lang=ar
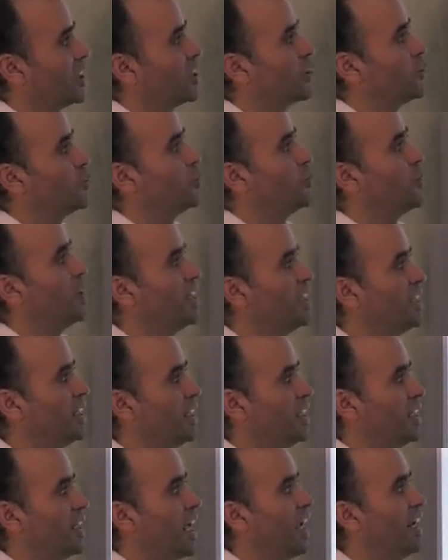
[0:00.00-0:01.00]

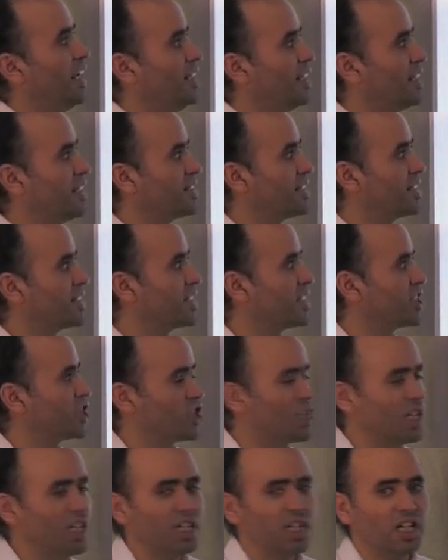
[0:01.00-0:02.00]
نبين أين
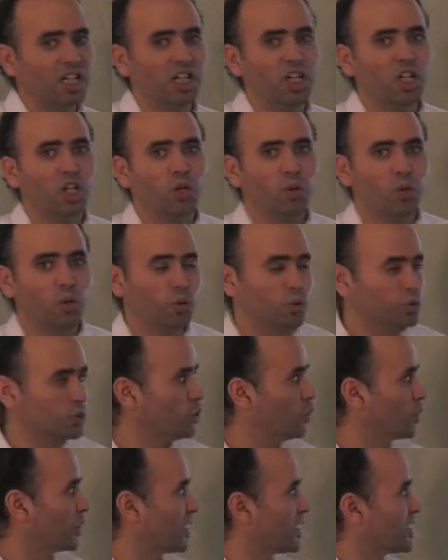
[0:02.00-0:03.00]
تتجلى
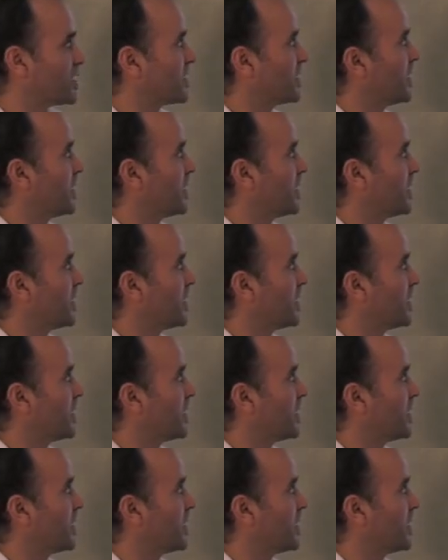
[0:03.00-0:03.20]
خطورة